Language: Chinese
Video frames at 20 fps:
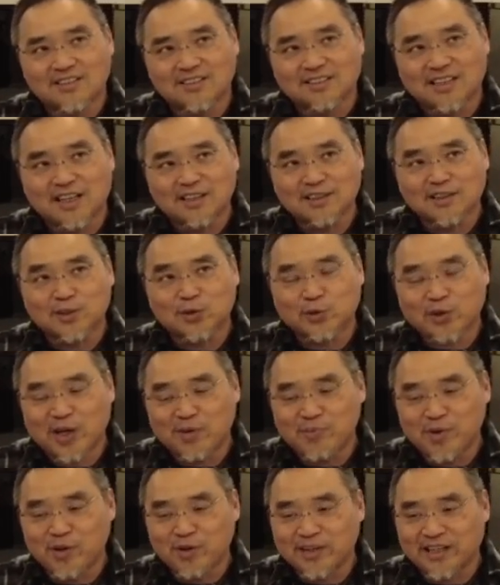当时虽然
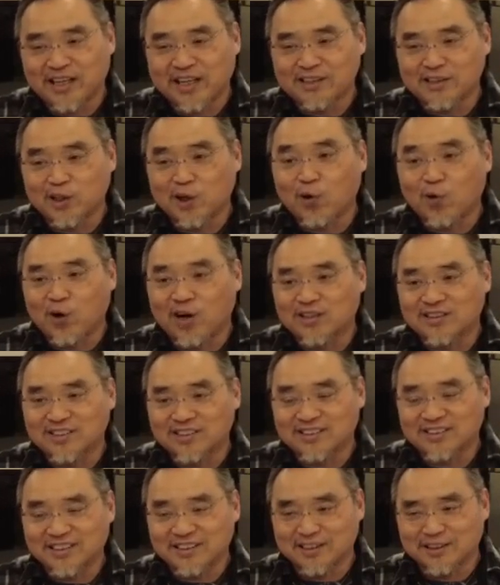没有给他教皇的
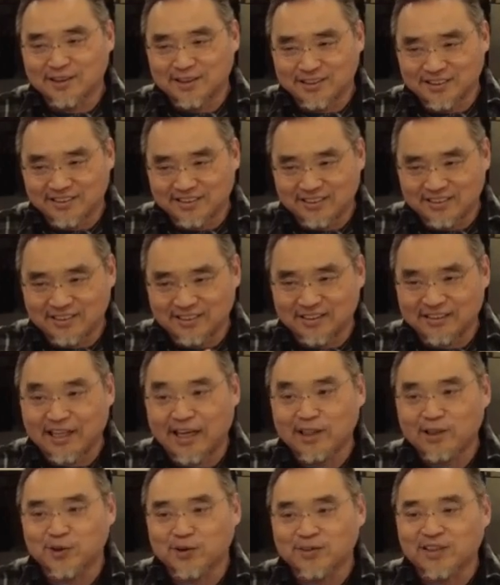这个这个
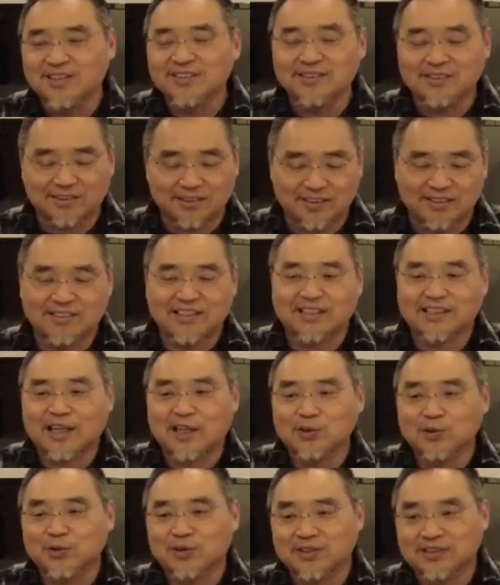title，但是实际上他
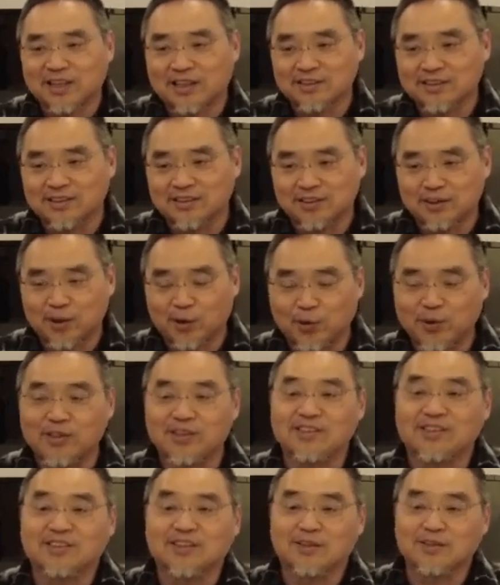就是当时教会的
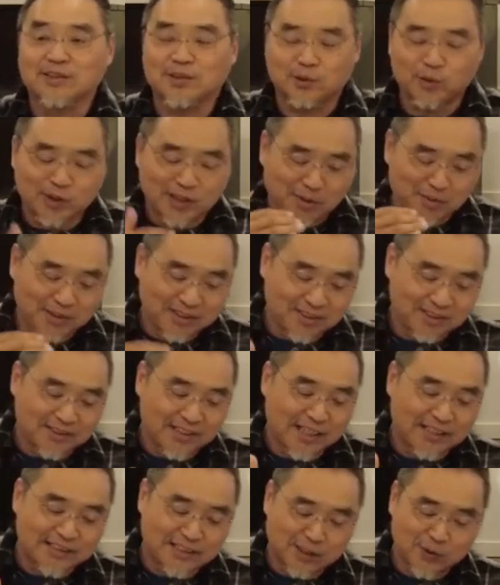领导者。所以他们世
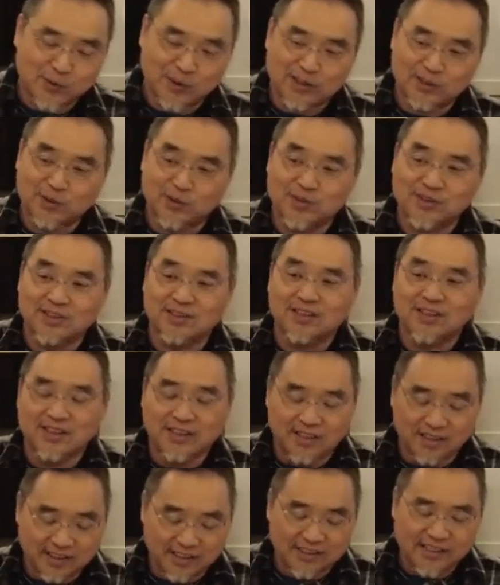代相传，就是
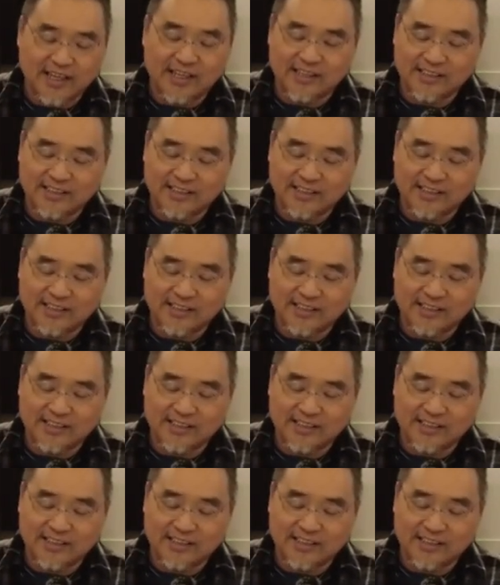一代